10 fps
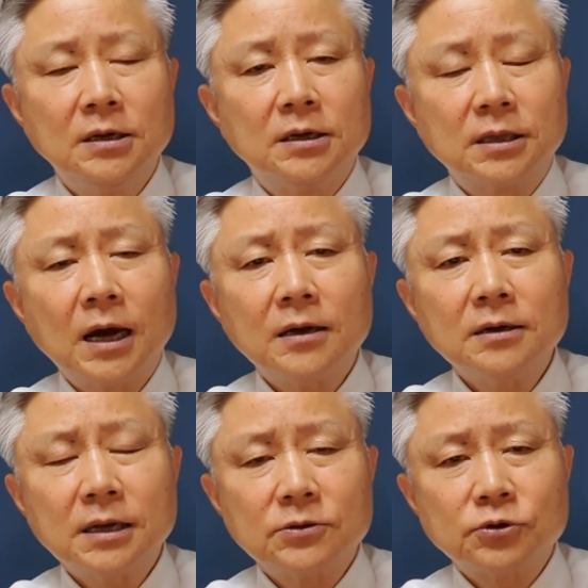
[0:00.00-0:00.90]
예,
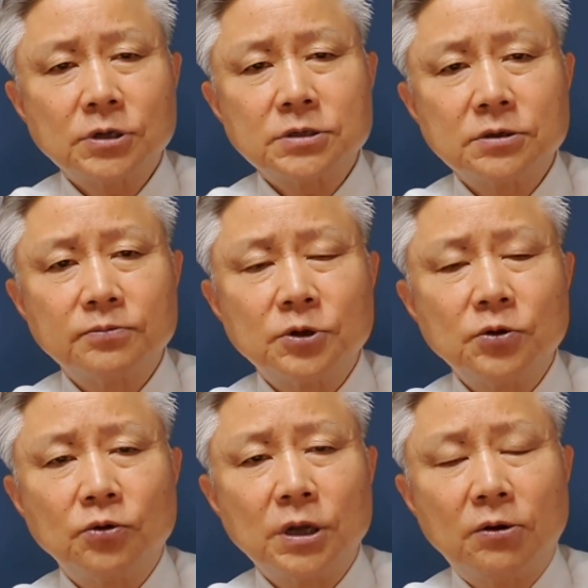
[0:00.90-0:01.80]
딸을 계속해서
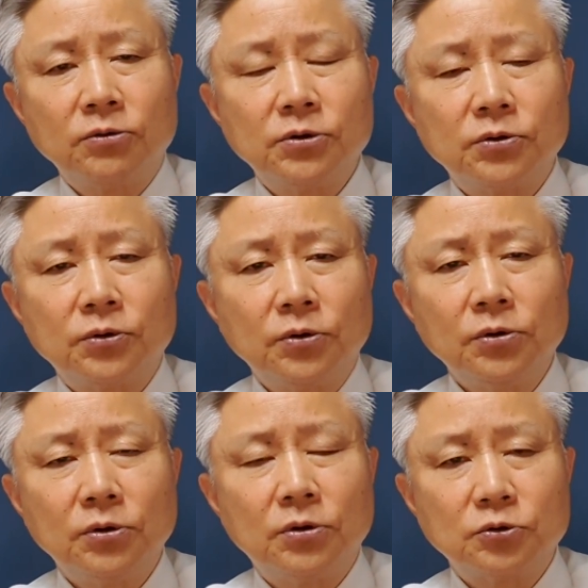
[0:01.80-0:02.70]
데리고 나오는
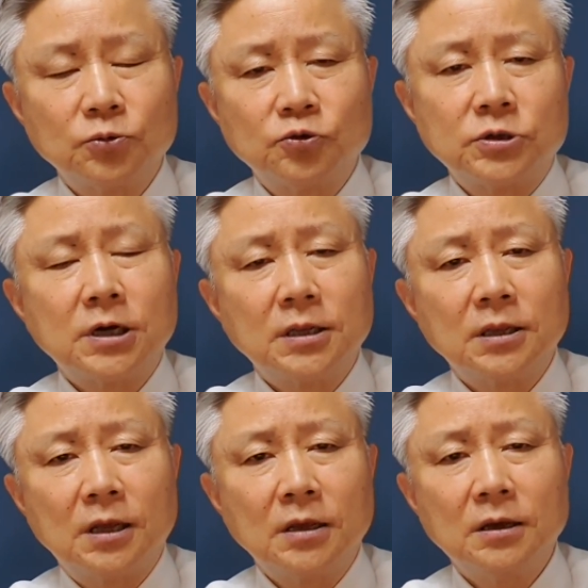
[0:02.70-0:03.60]
것도 어, 좀
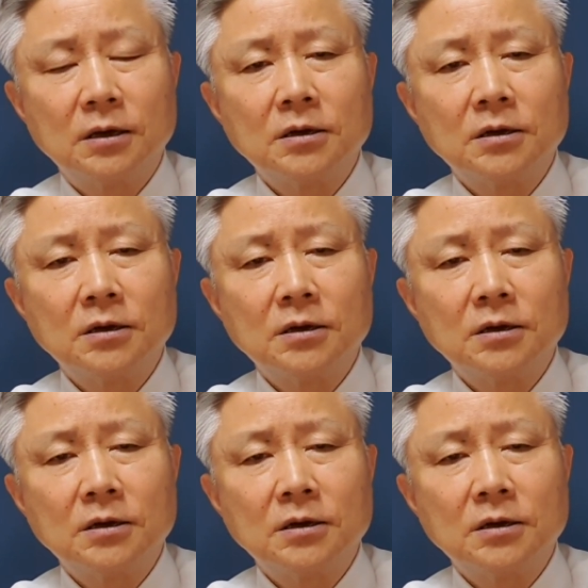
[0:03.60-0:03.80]
수상한데 예,